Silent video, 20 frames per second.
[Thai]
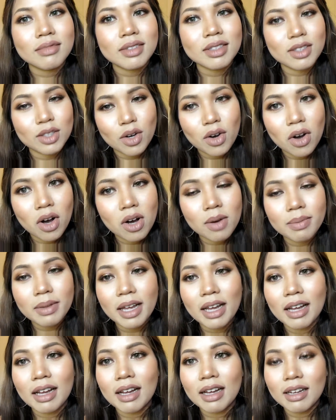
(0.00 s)
ชอบ
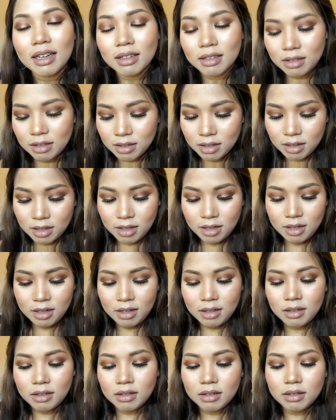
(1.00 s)
นะ
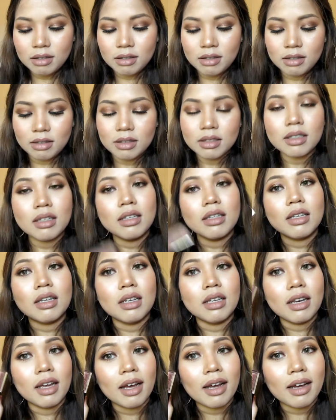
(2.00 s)
เออสีนี้
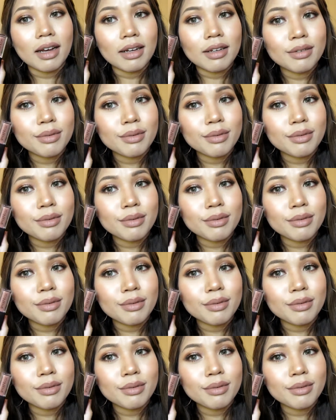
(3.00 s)
นะคะ